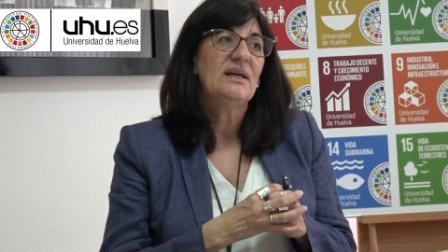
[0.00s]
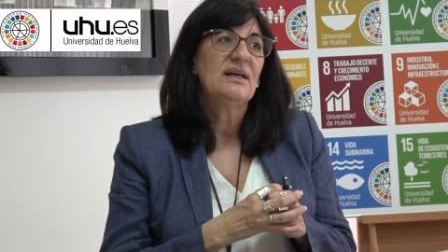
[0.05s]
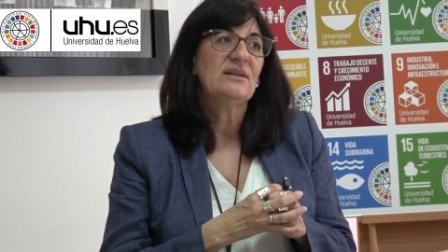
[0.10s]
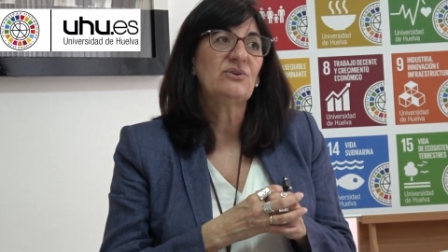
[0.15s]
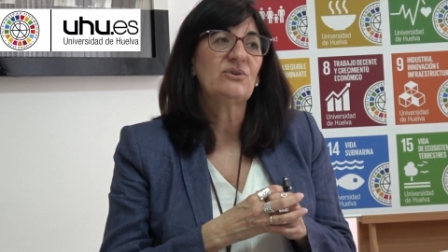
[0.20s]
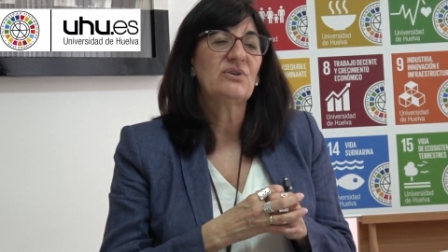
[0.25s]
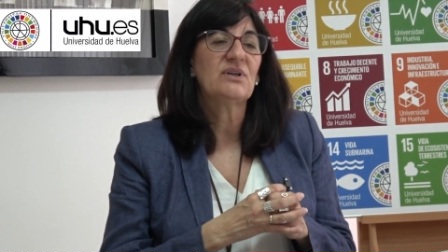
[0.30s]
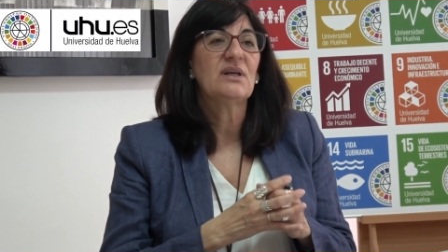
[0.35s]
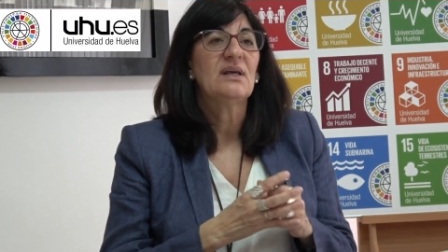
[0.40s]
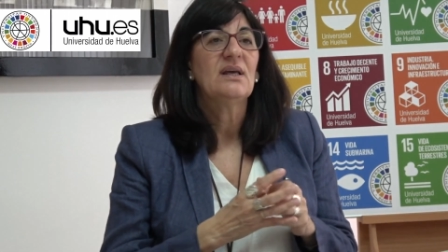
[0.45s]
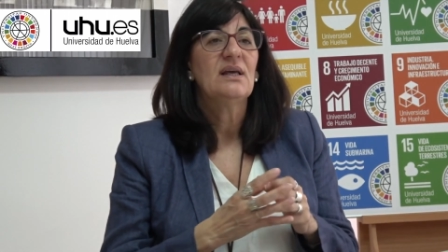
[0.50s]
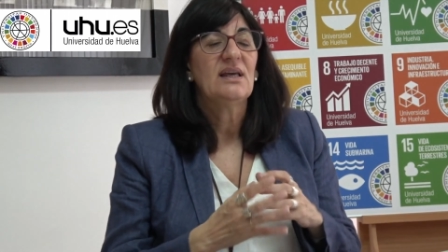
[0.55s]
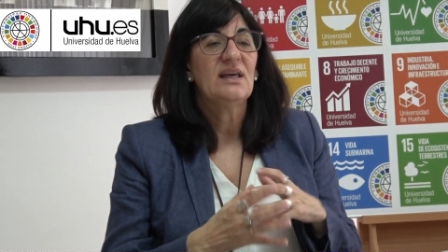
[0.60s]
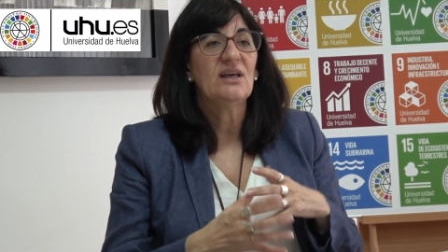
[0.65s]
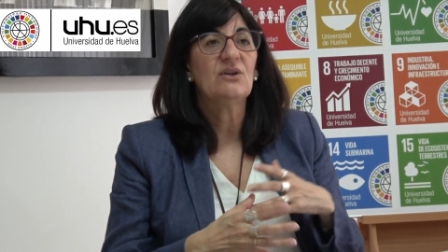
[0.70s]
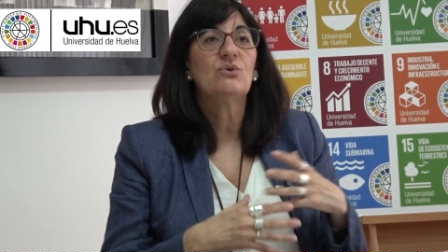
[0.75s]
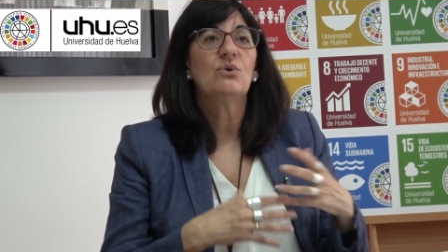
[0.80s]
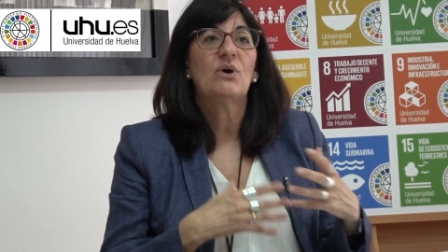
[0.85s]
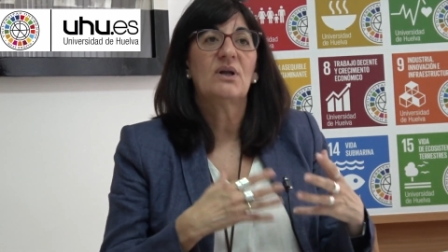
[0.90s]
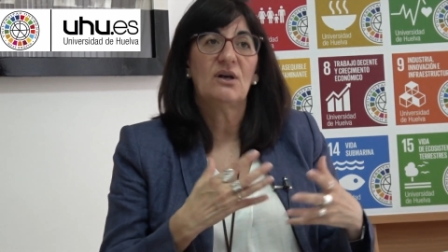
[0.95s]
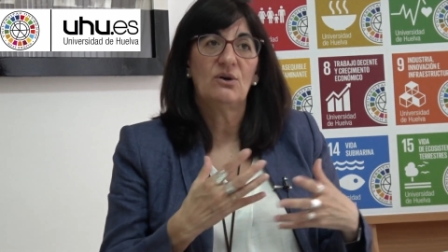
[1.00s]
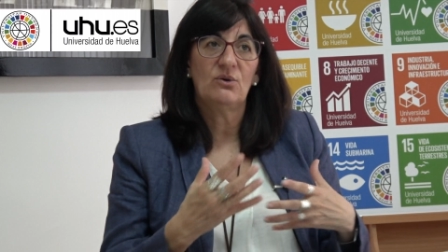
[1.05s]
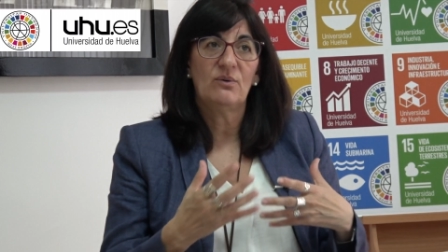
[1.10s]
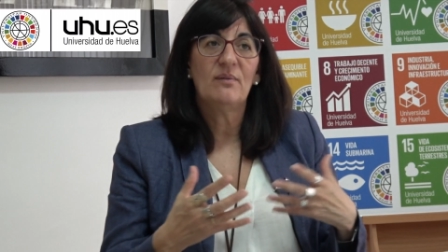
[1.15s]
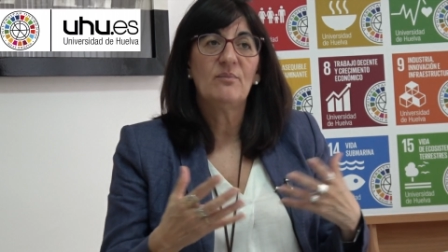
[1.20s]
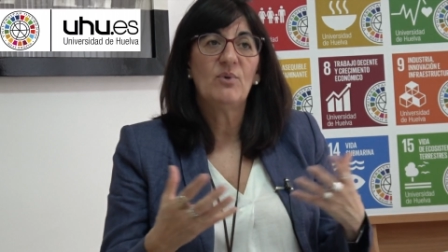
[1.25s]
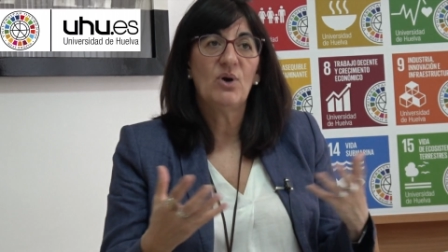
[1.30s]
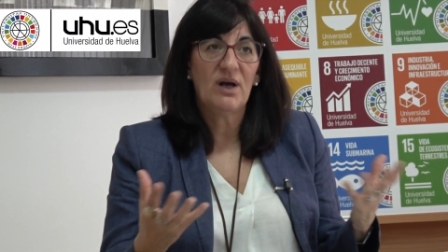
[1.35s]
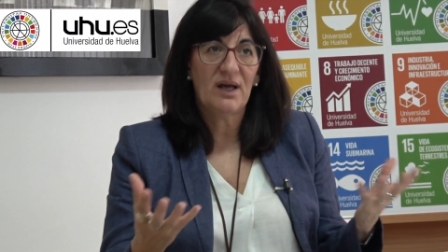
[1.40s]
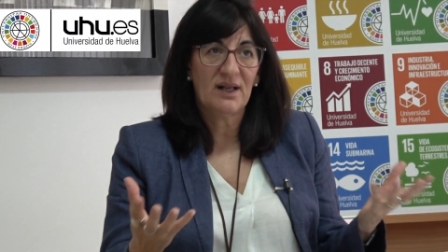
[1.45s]
Entonces, esto ahora lo
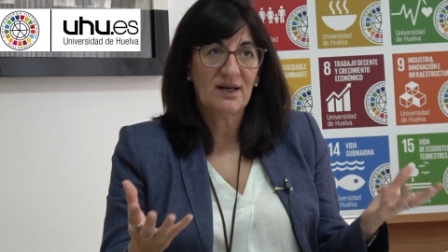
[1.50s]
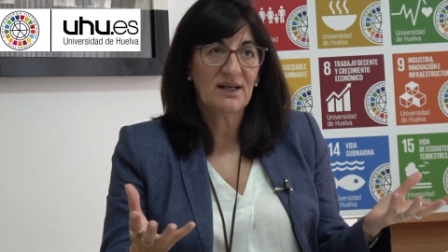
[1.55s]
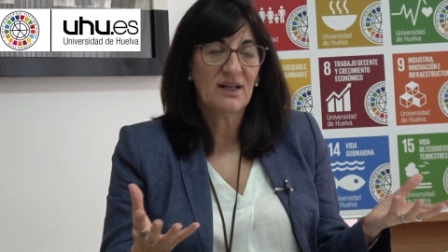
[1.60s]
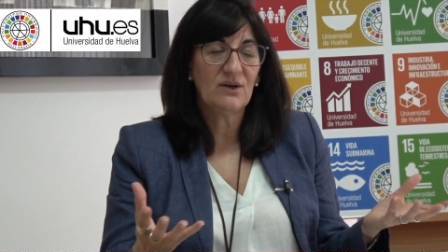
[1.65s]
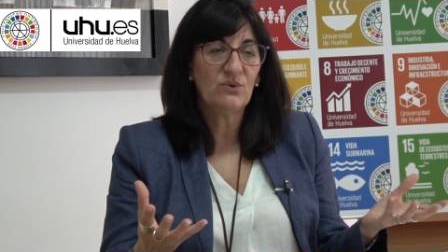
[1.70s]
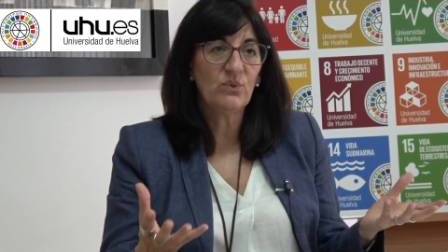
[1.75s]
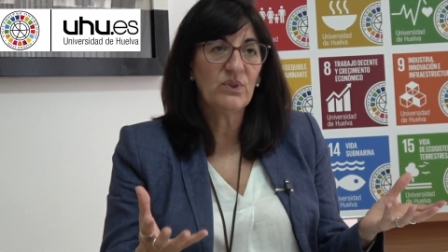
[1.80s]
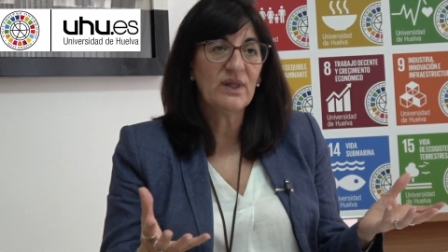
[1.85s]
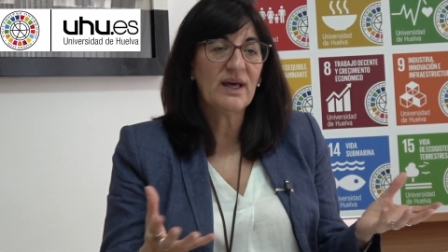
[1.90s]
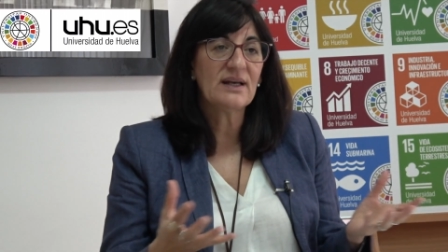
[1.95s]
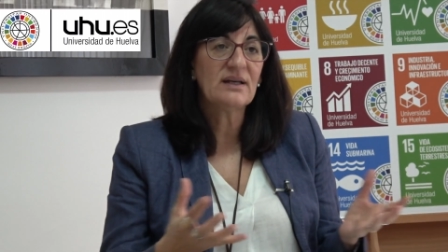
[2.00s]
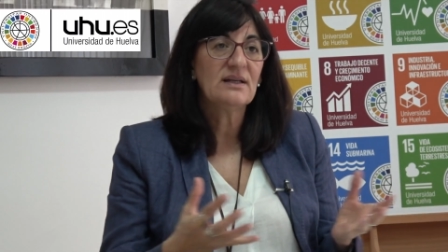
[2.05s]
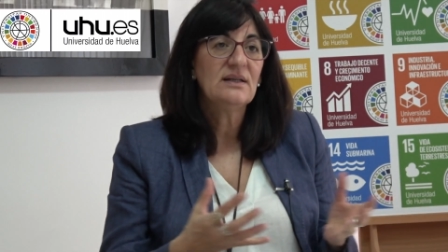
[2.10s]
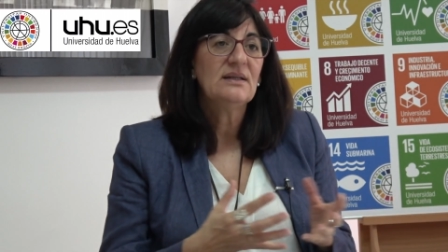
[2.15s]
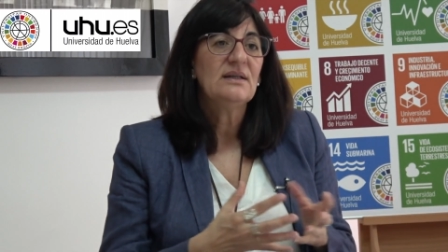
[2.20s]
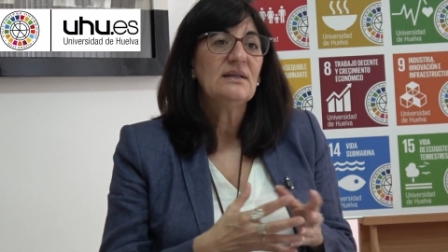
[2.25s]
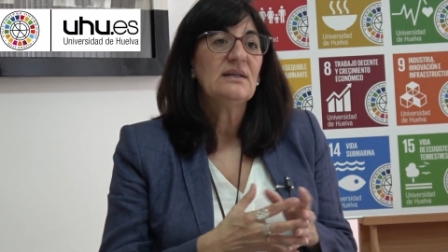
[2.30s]
vamos a reanudar